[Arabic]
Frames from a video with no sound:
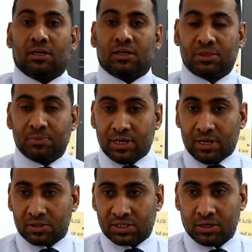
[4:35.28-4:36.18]
بسم
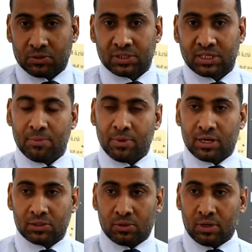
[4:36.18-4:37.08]
الله والصلاة والسلام
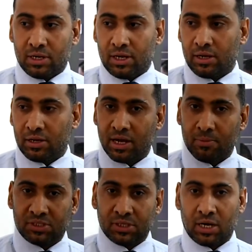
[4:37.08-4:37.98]
على رسول الله يا
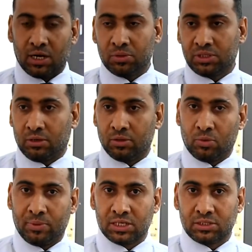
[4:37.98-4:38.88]
من ساري الحوتي
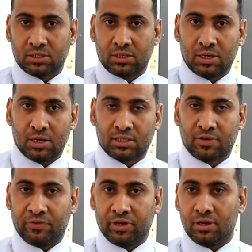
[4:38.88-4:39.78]
عضو بلجنة آه،
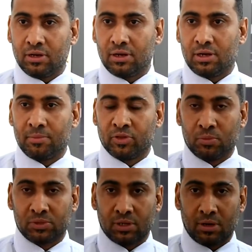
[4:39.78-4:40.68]
تفعيل آه،
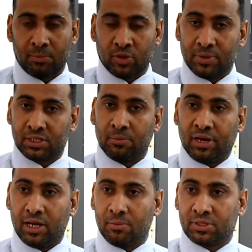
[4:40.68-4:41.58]
منظومة المنظومات
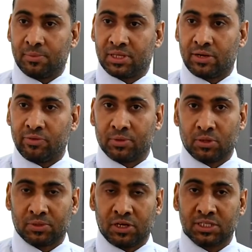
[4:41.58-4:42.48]
المالية المتمثلة في
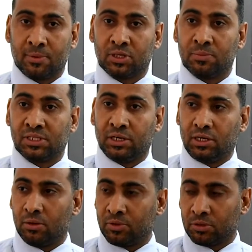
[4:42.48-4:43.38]
منظومة الحسابات
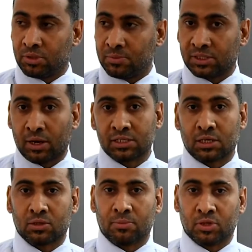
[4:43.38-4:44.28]
الميزانية ومنظومة
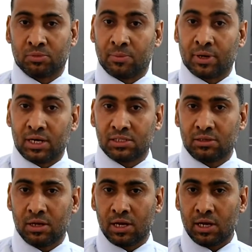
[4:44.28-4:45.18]
المستخلصات ومنظومة
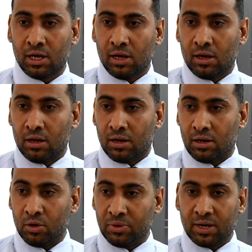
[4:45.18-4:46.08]
المخازن
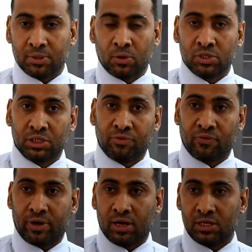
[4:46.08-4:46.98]
اليوم نحن متواجدين في
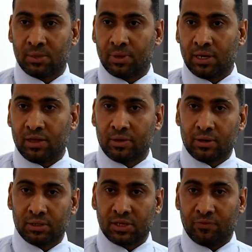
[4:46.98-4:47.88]
فرع الجبل
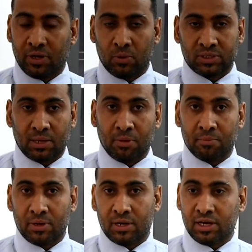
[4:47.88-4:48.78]
الأخضر لتفعيل
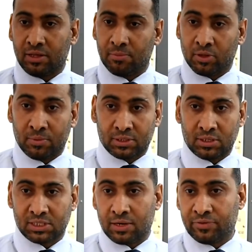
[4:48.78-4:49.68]
وتعميم هذه المنظومات
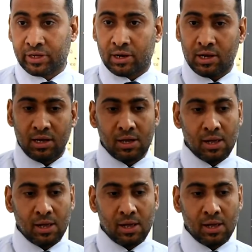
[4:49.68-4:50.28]
السالف ذكرها